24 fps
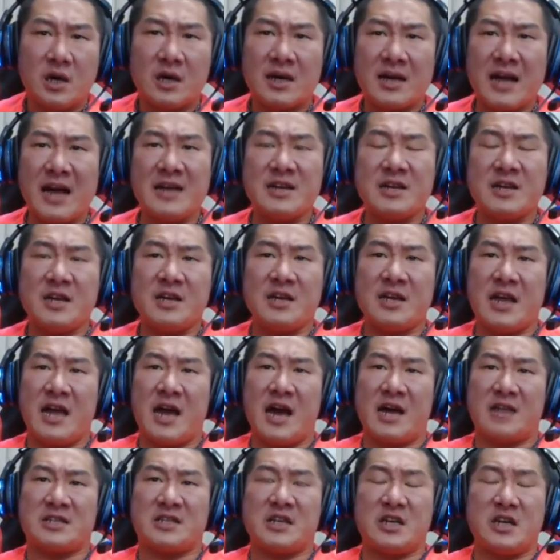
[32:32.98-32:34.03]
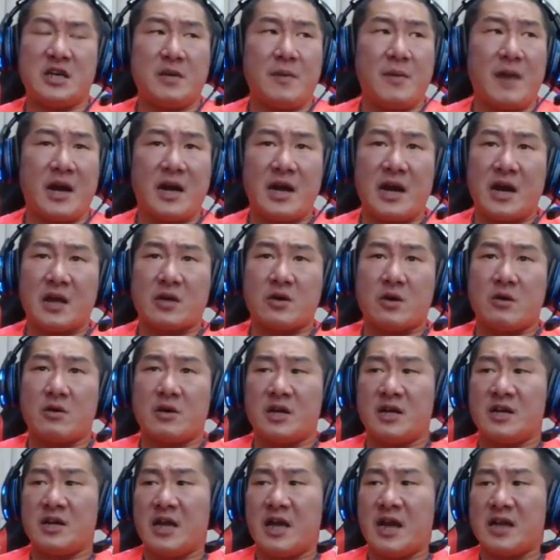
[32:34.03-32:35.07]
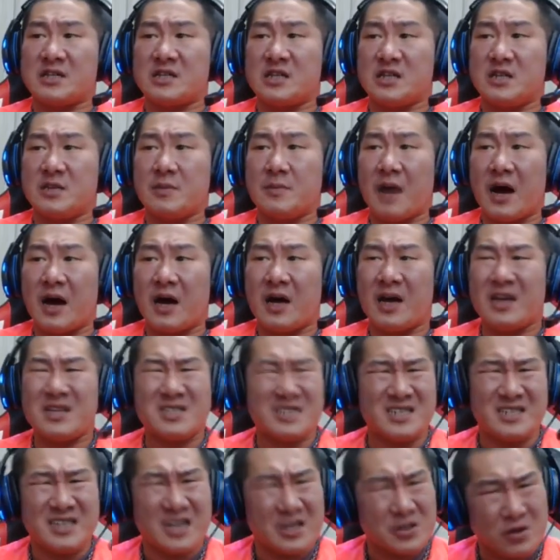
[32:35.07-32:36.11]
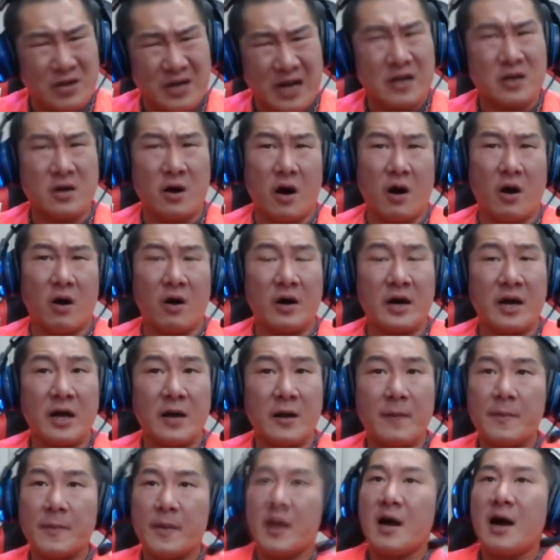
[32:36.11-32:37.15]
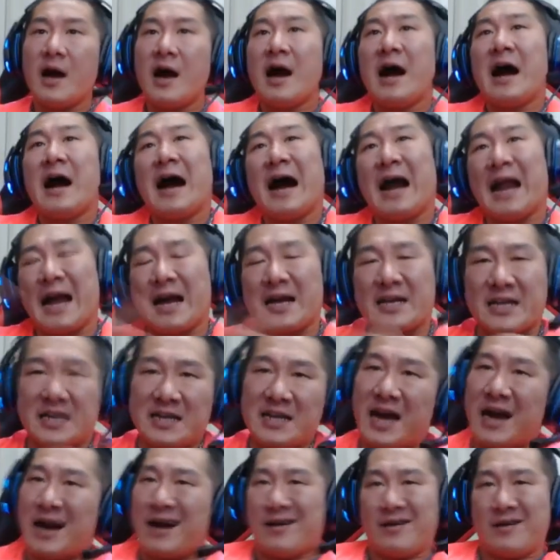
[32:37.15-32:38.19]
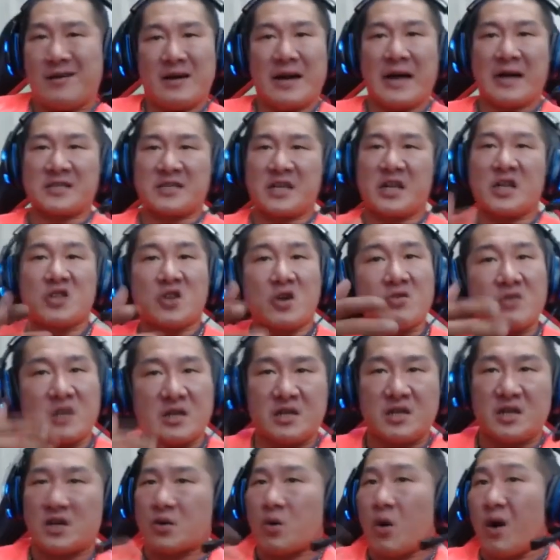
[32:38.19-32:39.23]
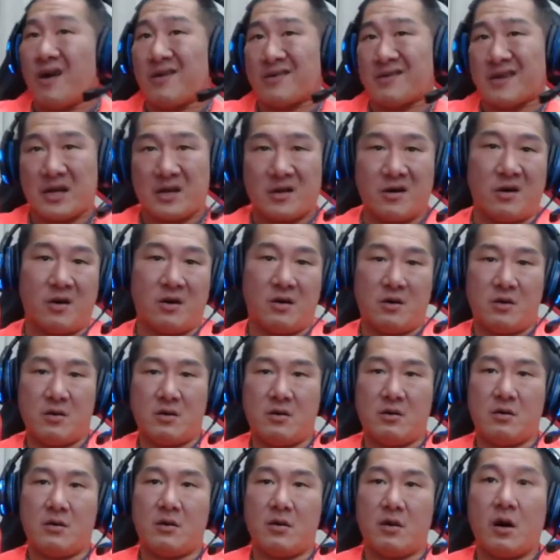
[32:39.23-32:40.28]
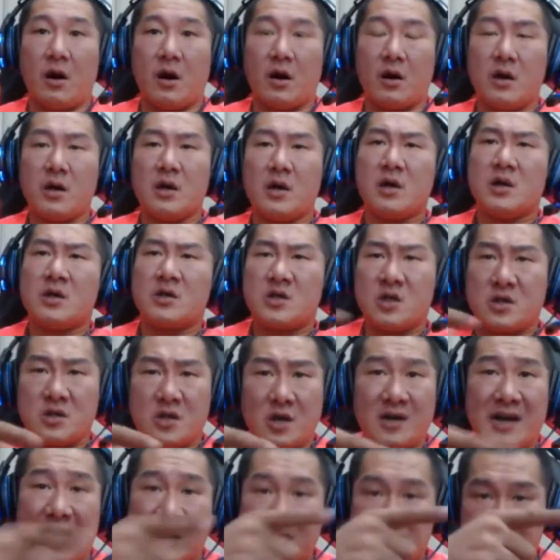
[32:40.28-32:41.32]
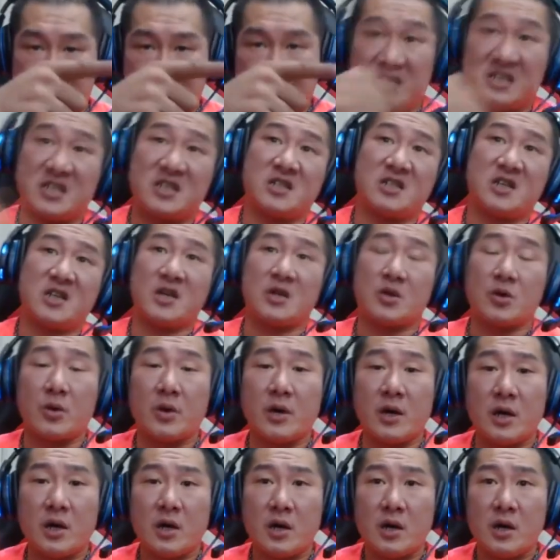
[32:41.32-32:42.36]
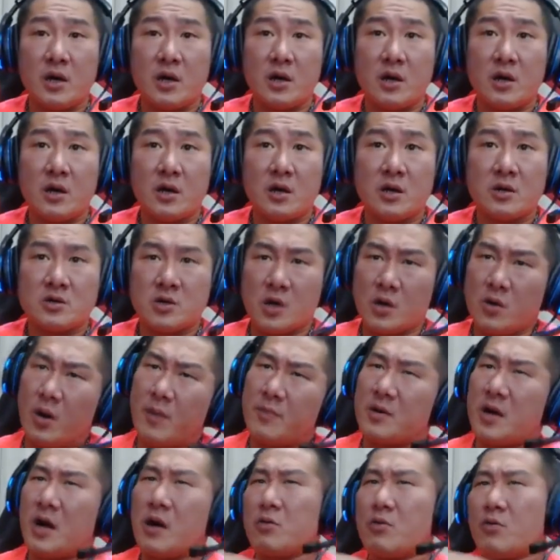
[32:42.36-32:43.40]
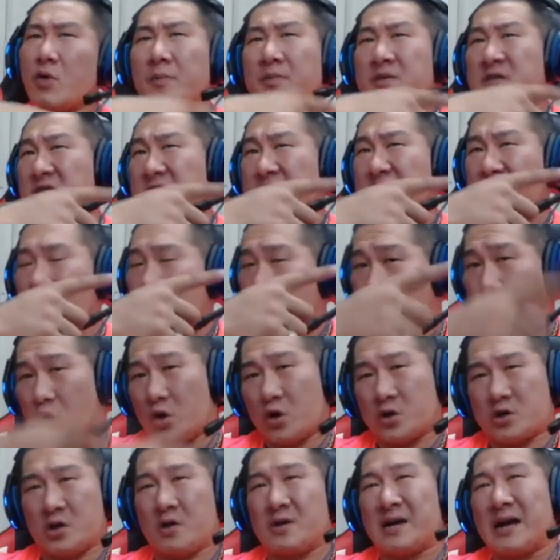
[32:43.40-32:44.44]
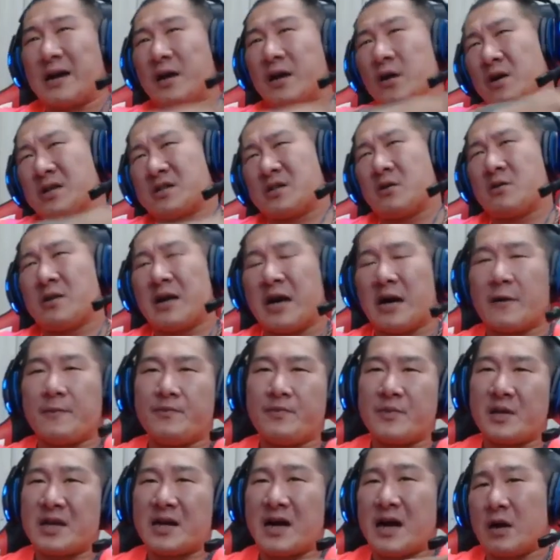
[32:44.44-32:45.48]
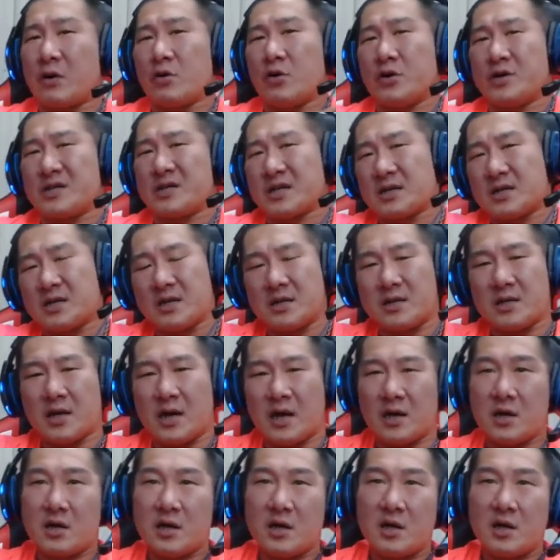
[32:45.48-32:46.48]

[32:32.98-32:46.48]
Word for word: 干恁娘啊！猪你若讲恁娘啊！猪迄真正足艰苦的呢。啊，人囡仔，人一个总经理看人艰苦，哦，即种人其实是会对。所以我们讲，我们是直恶咯这种人。你看这种人，你看韩国威这个人啊。